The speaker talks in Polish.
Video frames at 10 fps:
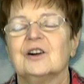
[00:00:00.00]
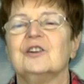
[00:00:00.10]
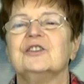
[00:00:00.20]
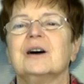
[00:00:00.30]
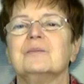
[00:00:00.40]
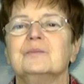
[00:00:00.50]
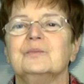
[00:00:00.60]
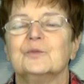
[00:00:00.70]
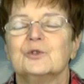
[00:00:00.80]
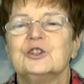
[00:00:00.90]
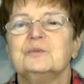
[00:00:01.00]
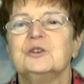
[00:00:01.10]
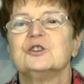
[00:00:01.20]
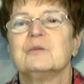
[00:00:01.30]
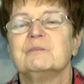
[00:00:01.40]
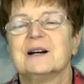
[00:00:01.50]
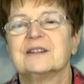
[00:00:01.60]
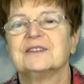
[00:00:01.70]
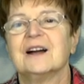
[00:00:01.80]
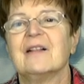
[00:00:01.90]
ona musi być
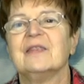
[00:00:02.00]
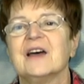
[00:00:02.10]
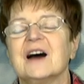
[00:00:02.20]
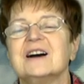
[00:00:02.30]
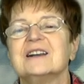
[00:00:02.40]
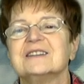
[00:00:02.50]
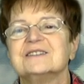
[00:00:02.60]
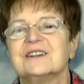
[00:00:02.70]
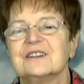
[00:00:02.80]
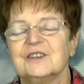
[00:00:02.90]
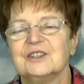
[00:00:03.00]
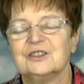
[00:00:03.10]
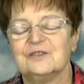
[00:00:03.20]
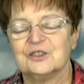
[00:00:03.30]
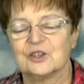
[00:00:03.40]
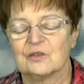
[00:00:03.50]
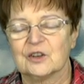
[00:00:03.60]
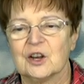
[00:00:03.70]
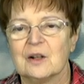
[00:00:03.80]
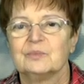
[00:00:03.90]
oparta na rezerwie
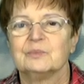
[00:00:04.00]
dewizowej,